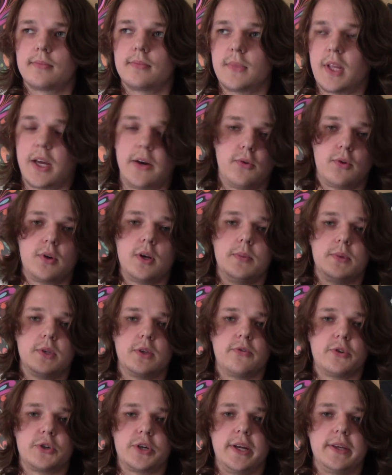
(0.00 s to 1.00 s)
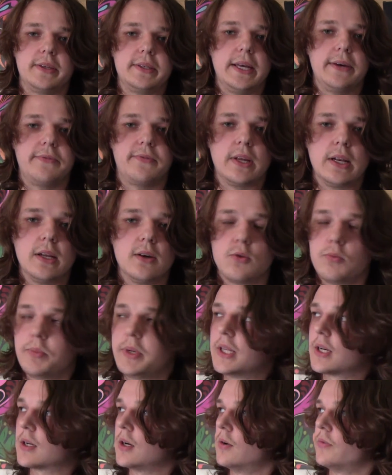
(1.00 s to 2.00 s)
Davon kann man sich wahrscheinlich sehr viele
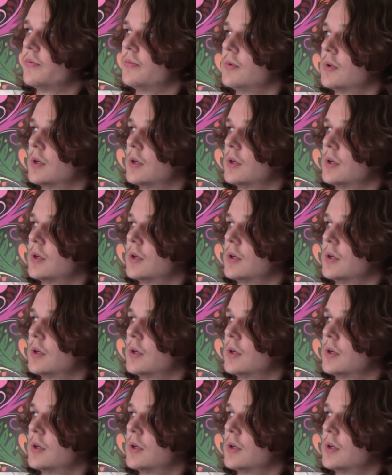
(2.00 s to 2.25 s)
Rubine kaufen